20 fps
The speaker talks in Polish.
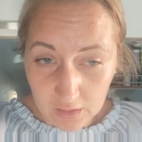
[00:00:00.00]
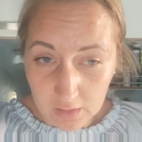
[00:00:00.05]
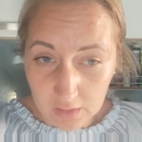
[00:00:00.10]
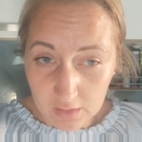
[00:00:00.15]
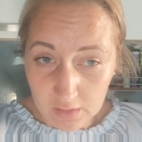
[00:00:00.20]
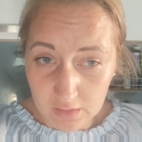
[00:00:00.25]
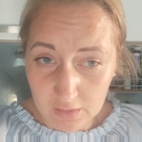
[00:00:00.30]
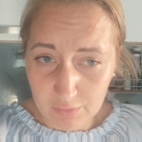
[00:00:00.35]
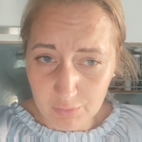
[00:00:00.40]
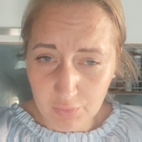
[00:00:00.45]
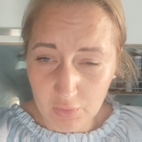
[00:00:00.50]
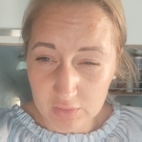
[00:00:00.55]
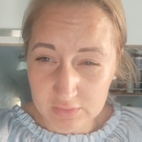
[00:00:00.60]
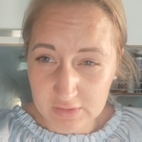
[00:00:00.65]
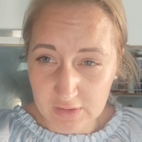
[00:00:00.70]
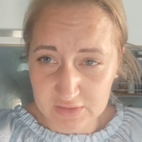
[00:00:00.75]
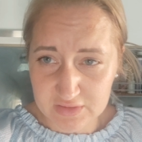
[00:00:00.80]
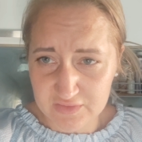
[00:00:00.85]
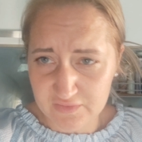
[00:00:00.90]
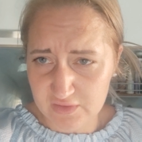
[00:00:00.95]
E, bo
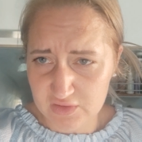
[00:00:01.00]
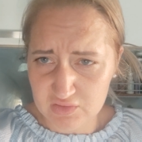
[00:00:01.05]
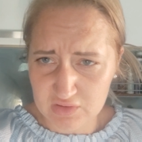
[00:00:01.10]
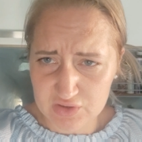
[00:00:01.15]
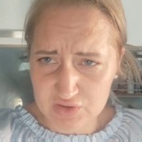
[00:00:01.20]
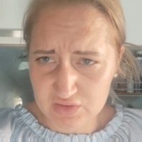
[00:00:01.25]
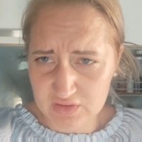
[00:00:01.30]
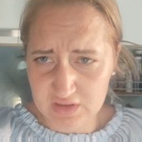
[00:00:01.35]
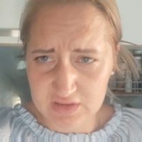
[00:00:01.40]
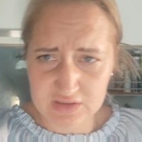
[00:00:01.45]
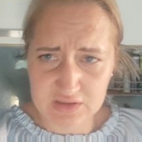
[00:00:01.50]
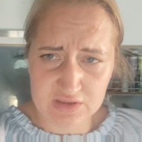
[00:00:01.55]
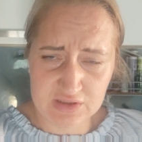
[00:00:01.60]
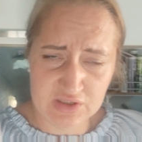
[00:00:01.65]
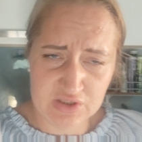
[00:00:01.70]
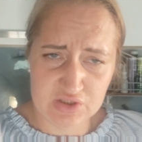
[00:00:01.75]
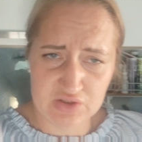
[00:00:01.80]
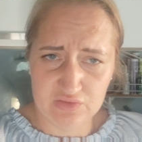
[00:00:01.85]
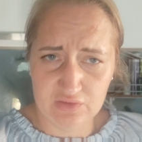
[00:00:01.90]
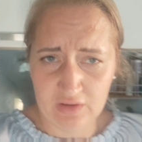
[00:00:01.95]
ona stwierdziła, że ona chce iść
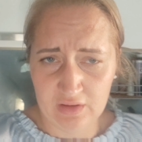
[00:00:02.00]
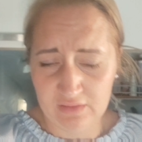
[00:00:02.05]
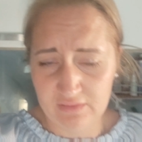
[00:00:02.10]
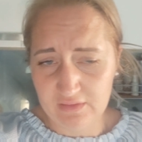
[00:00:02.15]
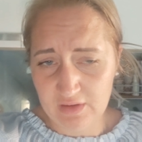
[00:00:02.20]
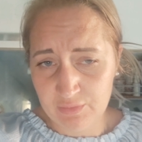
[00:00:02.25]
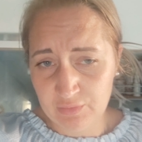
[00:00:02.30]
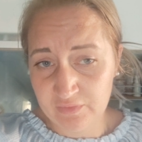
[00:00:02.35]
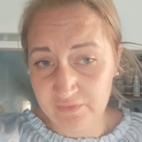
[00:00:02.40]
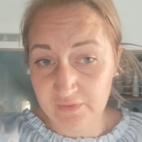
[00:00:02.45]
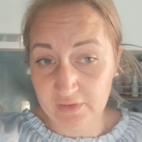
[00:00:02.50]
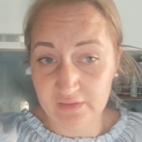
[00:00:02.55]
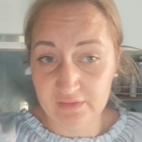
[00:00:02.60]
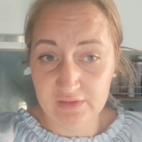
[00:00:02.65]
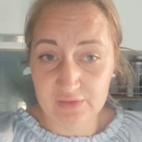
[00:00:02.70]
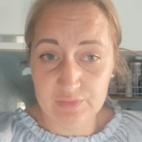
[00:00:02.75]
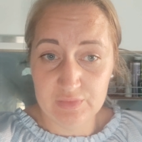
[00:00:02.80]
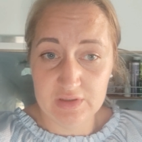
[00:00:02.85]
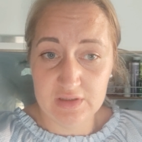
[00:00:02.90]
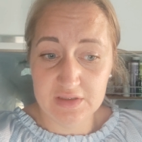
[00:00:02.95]
jeszcze do Hendemu, w
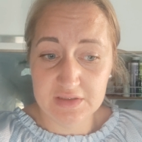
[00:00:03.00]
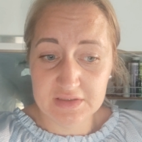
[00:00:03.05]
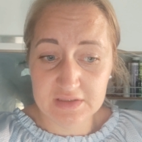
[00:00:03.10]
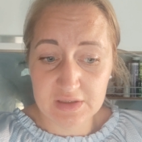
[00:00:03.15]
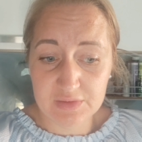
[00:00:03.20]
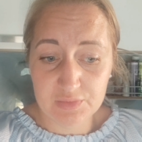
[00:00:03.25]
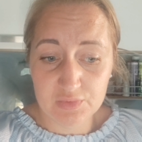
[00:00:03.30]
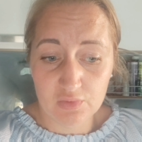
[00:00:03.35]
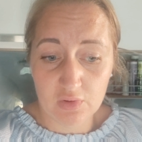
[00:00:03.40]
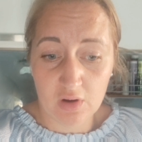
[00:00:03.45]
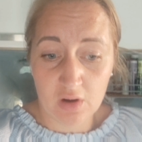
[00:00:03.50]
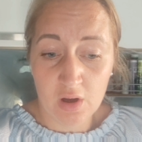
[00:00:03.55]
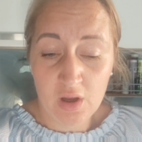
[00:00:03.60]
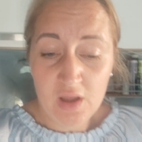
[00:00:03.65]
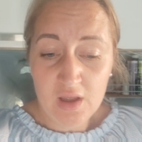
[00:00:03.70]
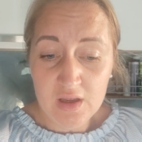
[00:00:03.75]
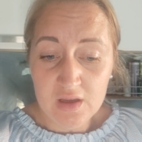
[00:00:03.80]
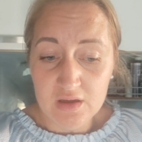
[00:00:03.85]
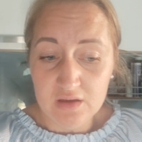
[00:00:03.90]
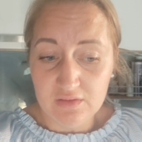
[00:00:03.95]
Hendemie nic nie było
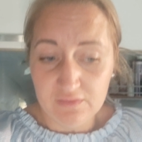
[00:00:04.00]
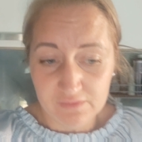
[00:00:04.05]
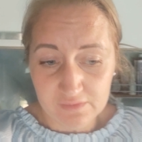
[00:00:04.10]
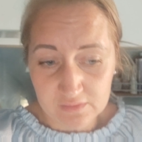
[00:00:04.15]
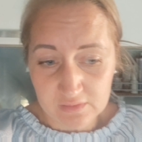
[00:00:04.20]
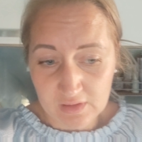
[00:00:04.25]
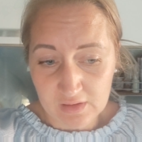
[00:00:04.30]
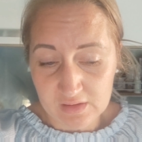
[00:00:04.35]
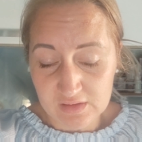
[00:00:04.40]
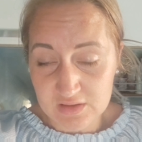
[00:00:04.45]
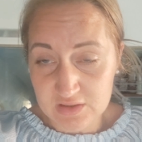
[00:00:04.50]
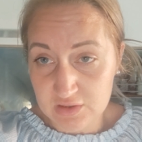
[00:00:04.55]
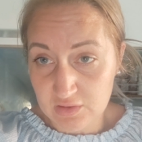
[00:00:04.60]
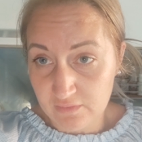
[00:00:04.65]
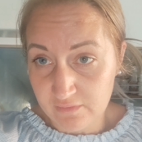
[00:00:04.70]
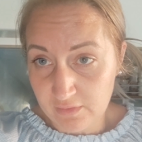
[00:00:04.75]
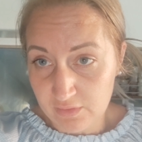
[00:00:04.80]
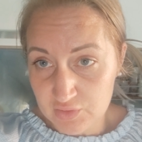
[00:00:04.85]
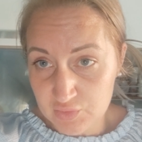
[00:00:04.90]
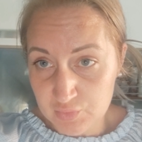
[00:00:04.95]
i finalnie
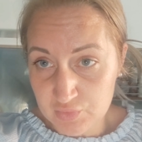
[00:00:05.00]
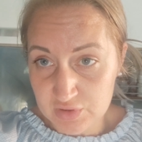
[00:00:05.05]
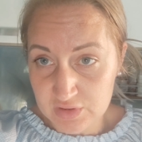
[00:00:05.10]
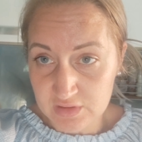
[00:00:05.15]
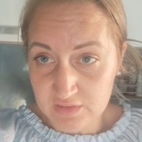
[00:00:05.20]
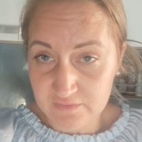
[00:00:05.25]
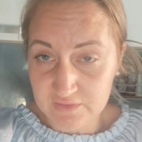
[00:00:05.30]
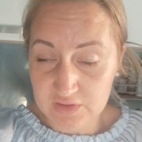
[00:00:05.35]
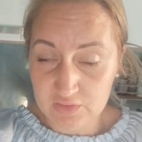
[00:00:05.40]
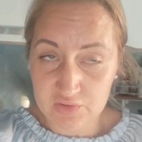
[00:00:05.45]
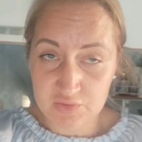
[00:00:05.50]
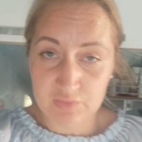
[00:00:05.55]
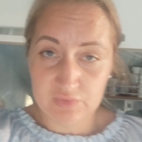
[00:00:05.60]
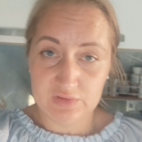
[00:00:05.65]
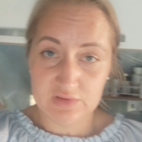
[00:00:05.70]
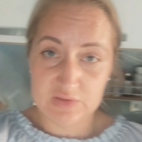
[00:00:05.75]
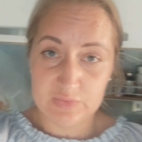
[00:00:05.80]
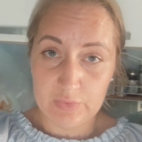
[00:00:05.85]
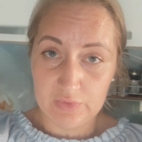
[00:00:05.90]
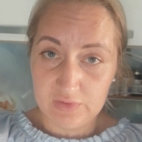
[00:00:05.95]
żałowałyśmy, że nie wzięłyśmy
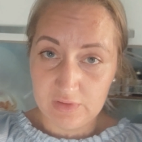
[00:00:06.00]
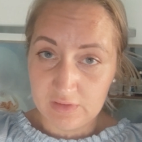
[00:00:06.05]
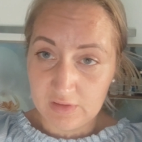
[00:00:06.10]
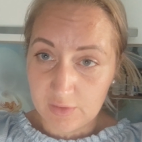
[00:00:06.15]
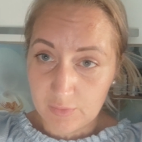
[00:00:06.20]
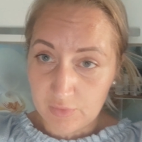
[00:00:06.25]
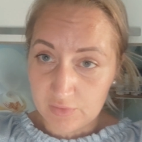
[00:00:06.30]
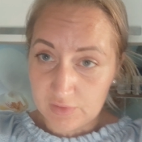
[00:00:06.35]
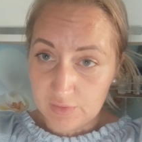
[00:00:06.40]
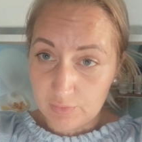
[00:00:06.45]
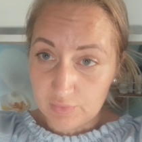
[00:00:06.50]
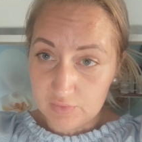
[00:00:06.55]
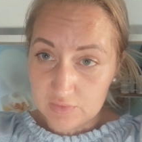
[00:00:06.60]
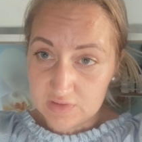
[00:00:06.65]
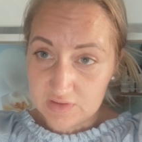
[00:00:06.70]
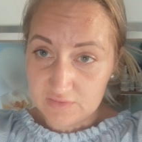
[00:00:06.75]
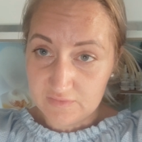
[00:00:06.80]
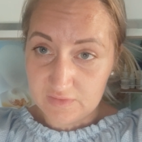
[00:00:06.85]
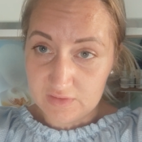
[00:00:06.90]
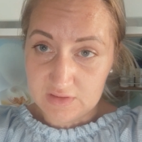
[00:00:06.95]
tych spodenek, bo one były
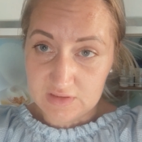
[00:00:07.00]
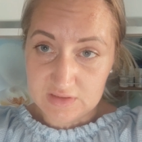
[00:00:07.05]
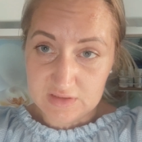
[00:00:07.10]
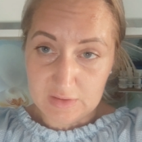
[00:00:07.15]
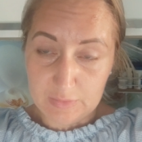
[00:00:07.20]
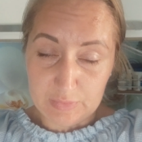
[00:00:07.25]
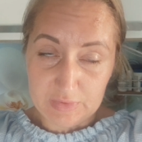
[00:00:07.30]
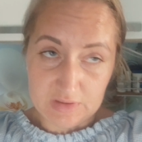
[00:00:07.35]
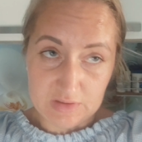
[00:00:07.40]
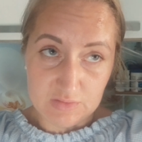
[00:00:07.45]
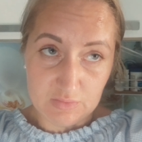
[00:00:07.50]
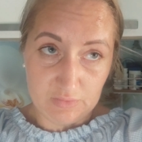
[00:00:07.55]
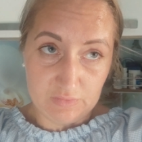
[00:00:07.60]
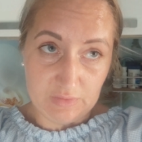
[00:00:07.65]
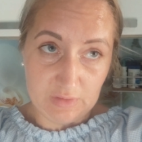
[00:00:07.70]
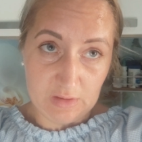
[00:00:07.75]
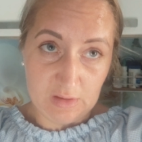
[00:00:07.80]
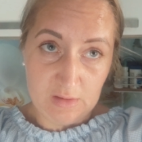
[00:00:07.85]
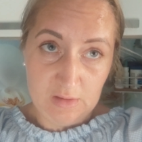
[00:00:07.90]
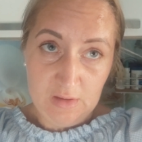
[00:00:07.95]
za 25
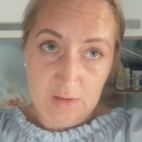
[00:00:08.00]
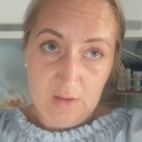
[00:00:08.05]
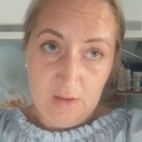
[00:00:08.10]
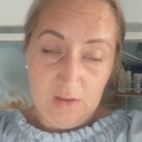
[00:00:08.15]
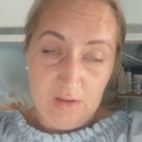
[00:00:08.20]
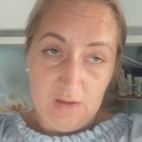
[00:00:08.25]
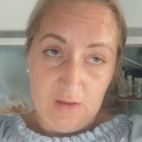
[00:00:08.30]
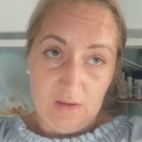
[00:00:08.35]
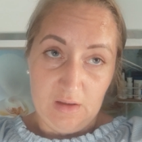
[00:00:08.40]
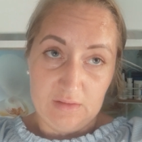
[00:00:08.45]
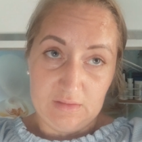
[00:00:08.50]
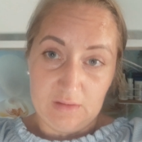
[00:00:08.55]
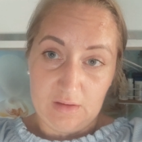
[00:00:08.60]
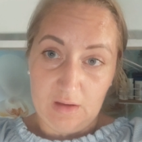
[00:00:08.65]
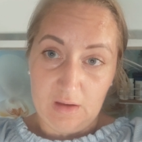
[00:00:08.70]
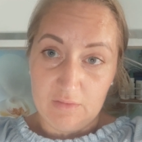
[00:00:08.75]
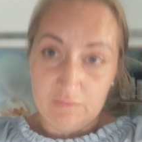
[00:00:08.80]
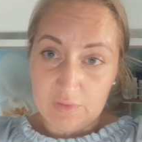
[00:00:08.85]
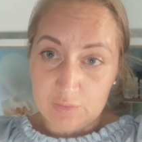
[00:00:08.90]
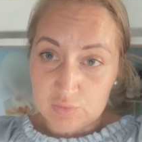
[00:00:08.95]
zł. A tak
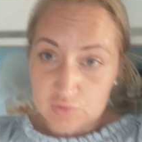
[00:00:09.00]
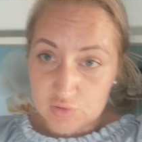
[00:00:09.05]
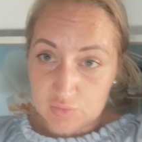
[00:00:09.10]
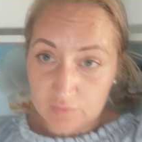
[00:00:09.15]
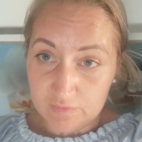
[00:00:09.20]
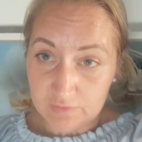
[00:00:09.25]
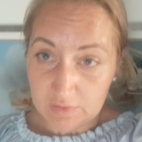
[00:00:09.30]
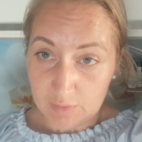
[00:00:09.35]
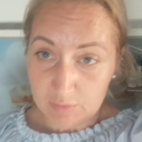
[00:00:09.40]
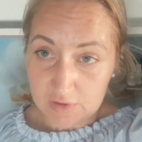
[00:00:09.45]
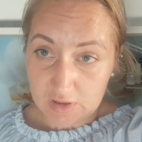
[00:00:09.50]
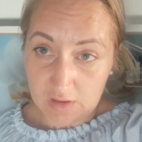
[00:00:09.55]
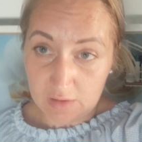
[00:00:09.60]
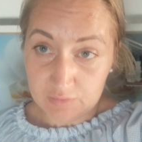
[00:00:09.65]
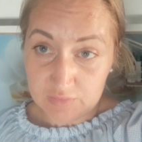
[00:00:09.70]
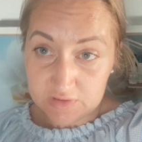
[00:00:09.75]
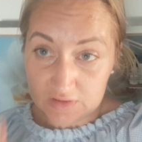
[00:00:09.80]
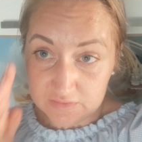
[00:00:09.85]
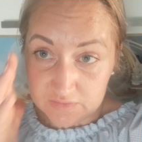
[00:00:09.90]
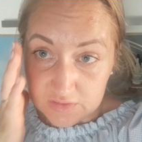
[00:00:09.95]
jak Wam już mówiłam, Lila
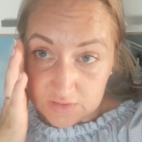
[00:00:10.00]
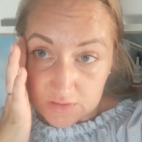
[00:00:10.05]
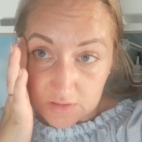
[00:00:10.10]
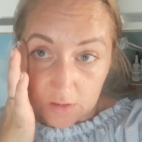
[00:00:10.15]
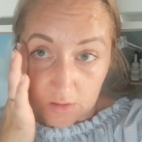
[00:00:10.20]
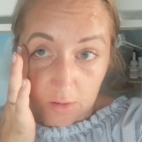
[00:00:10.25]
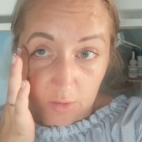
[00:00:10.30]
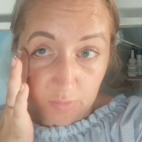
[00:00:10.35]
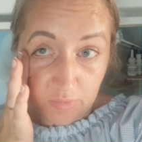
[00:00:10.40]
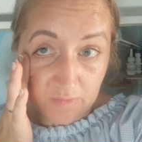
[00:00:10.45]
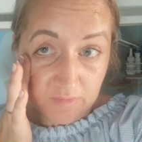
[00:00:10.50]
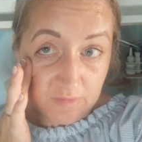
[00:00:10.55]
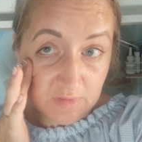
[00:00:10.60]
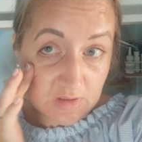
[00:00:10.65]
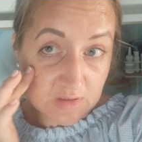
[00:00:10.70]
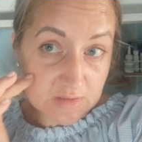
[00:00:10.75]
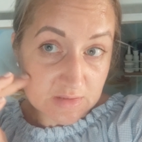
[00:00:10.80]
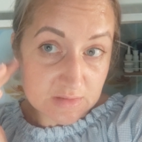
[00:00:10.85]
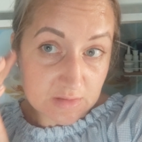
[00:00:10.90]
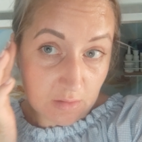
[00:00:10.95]
mi ze wszystkiego
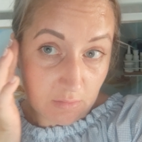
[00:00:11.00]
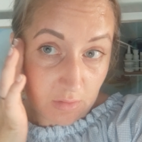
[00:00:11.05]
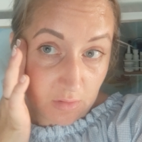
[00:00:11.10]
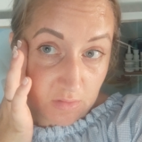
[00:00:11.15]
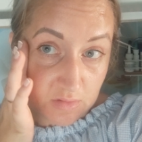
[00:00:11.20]
powyrastała.